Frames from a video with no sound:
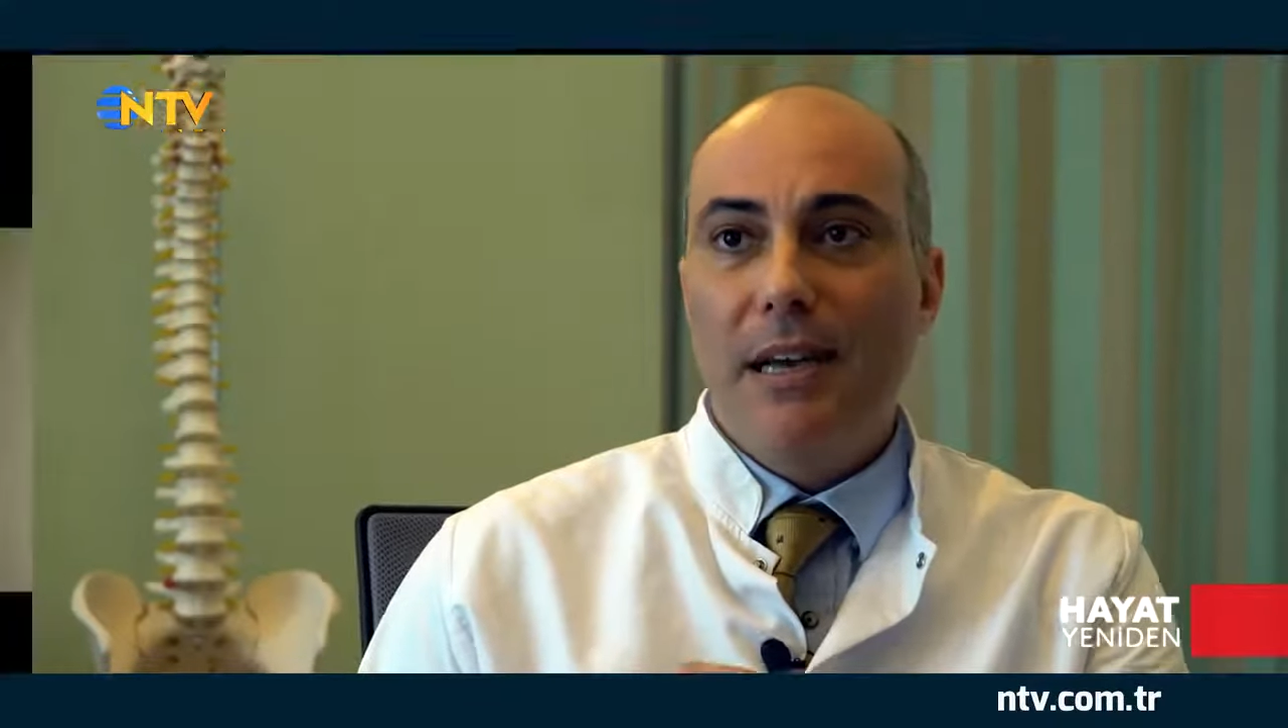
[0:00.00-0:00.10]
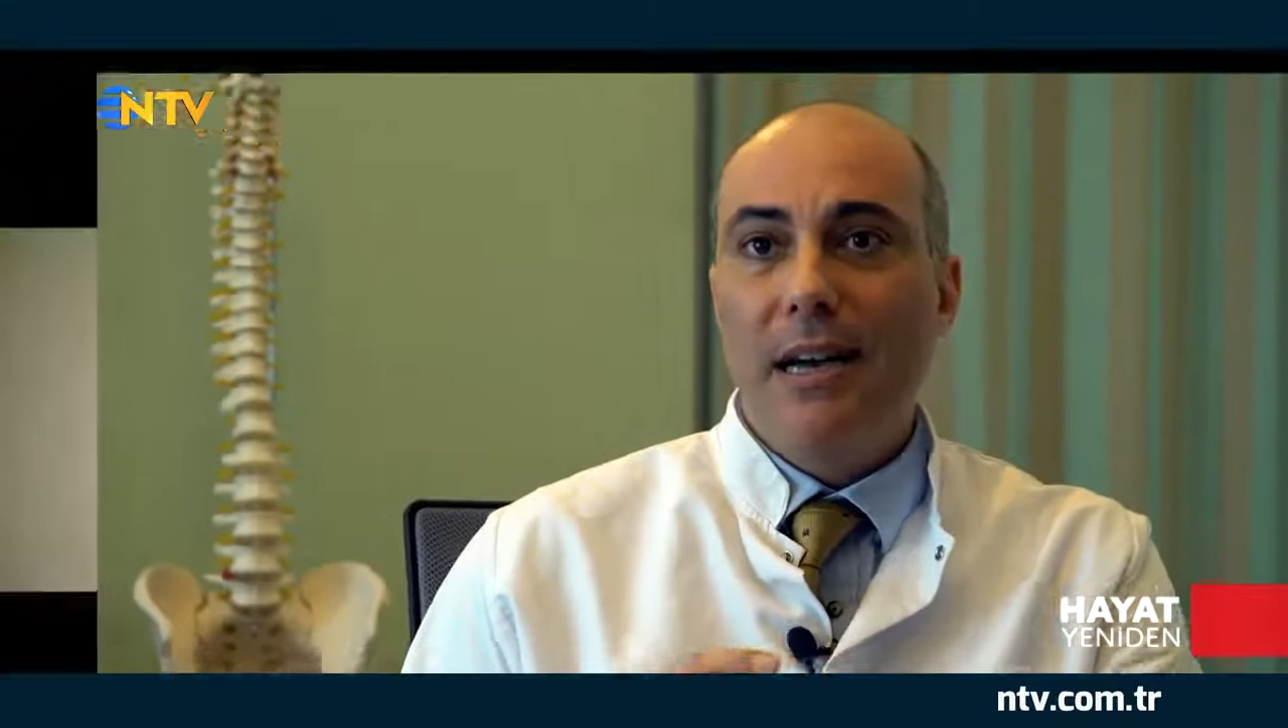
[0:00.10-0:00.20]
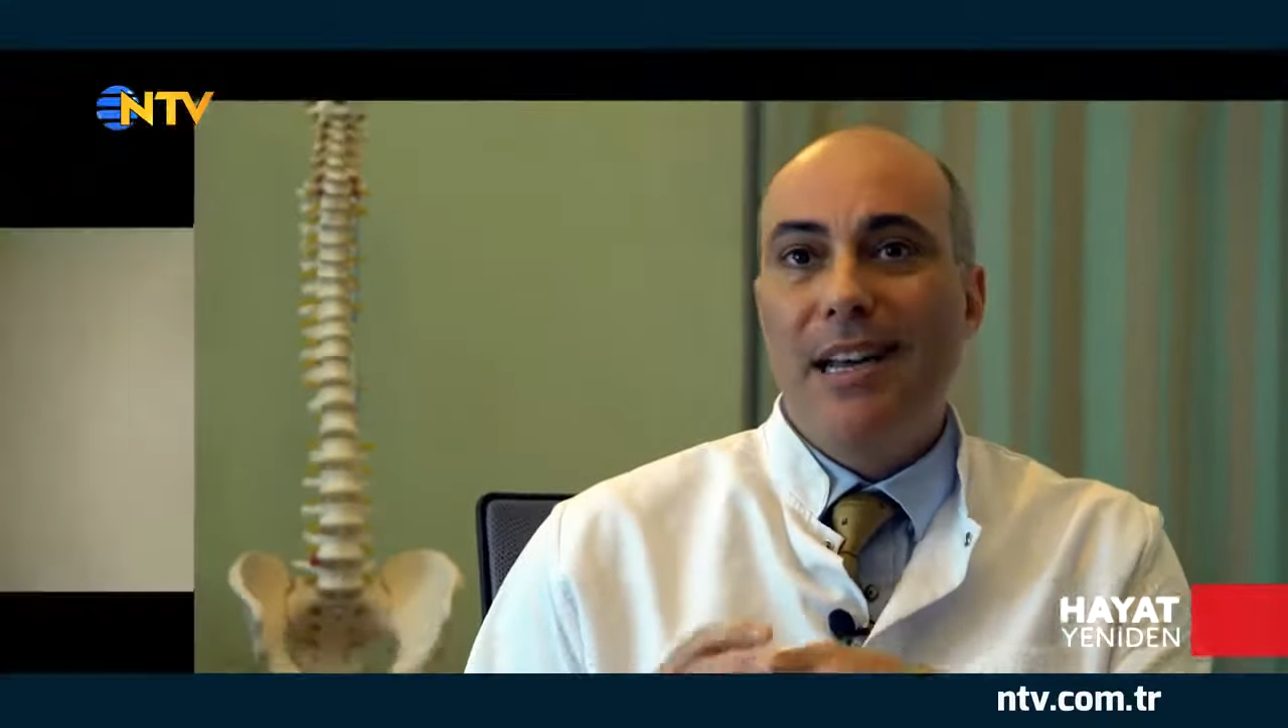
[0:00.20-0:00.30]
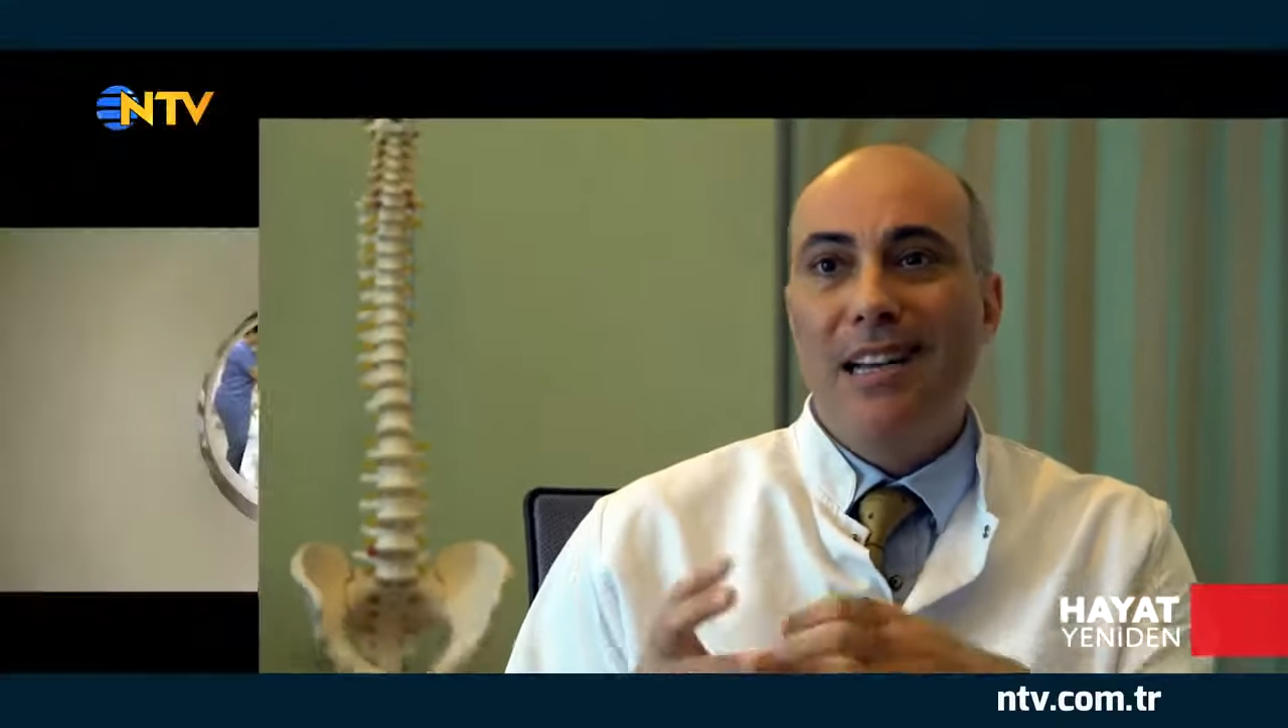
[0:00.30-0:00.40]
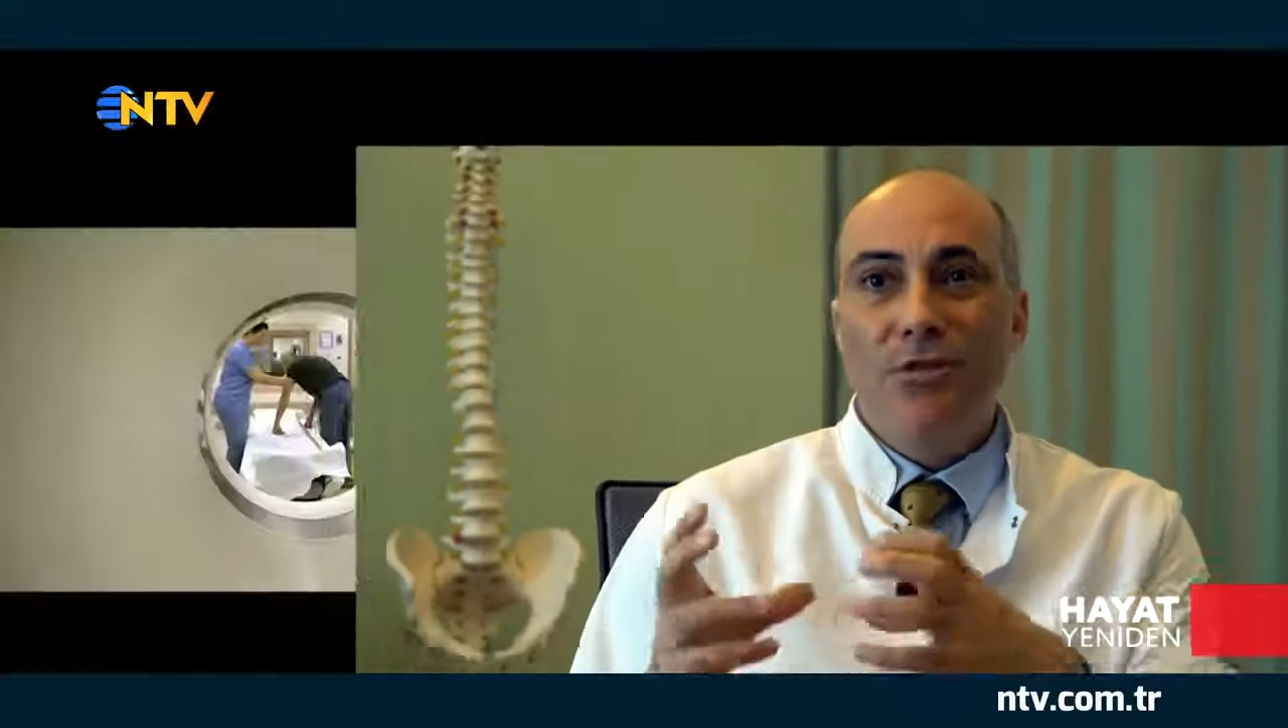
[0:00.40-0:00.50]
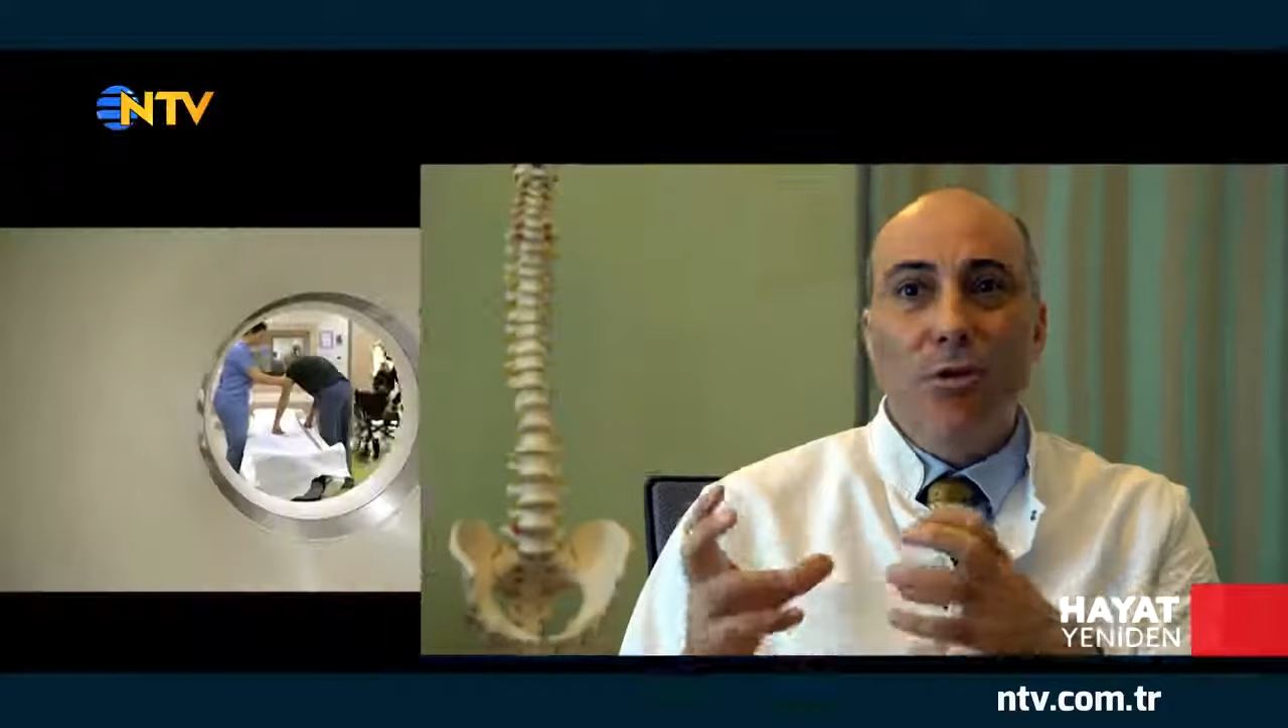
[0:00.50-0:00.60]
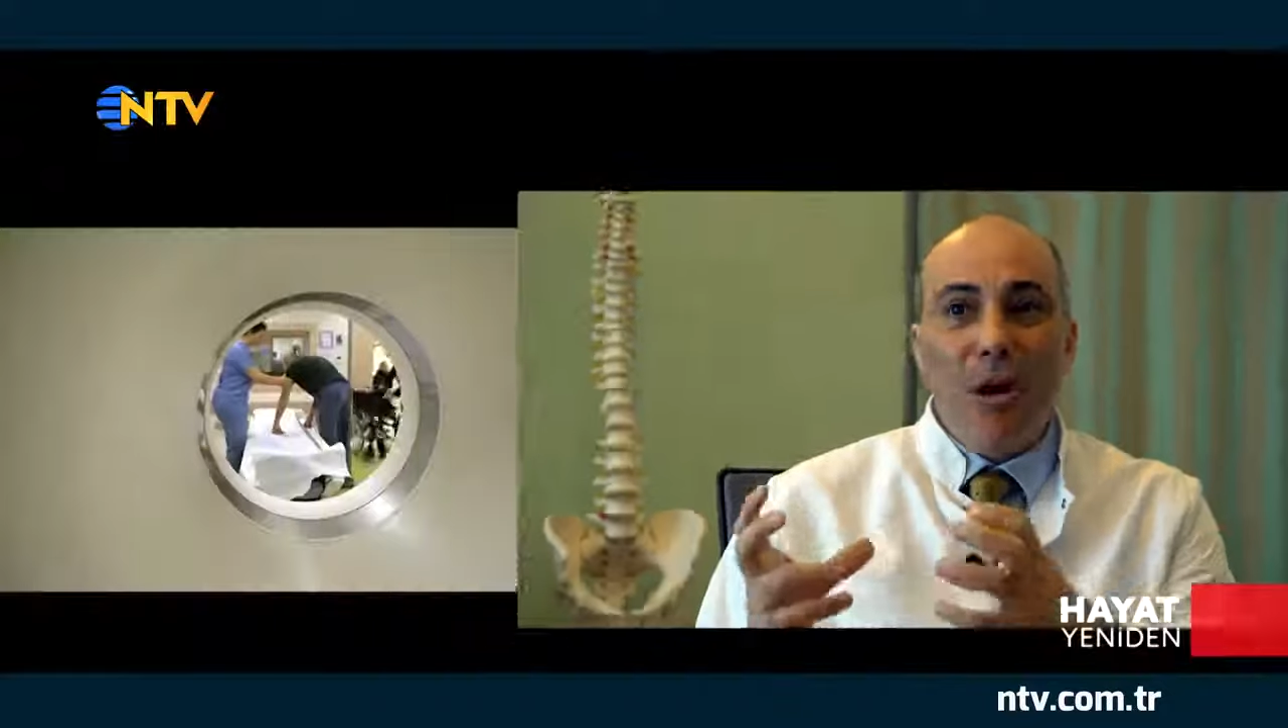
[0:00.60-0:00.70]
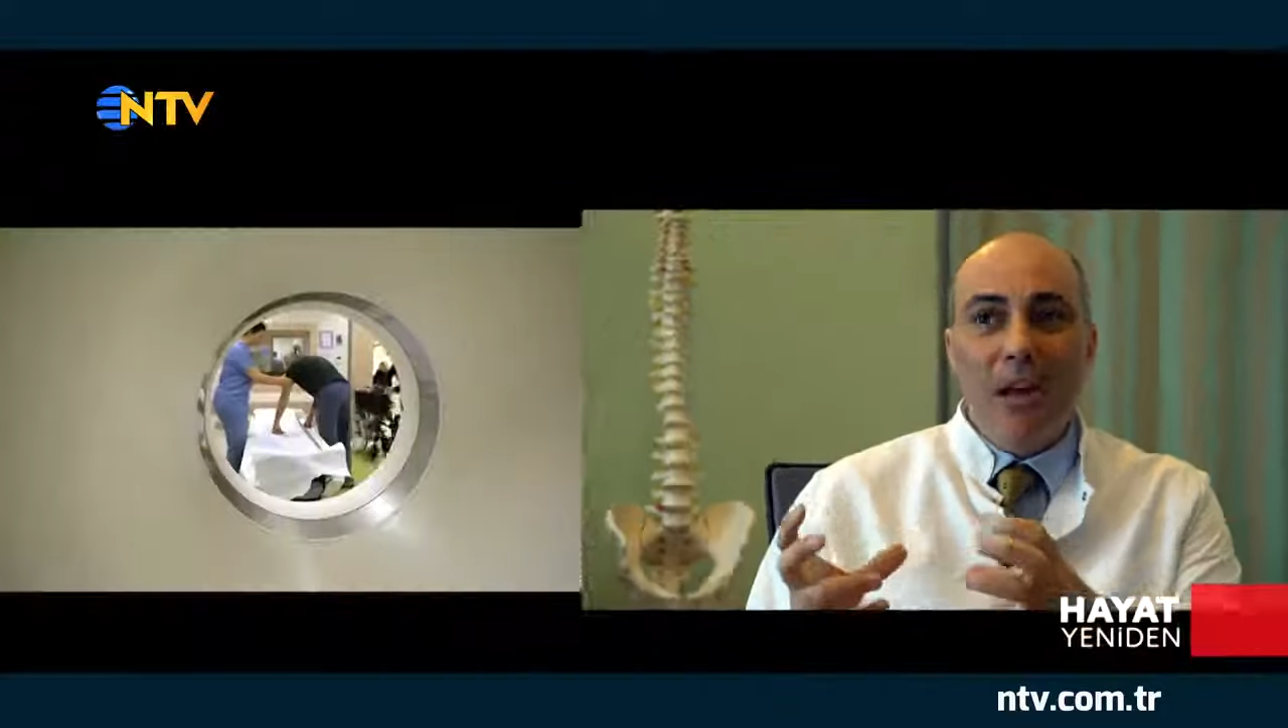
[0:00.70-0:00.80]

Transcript: hala çok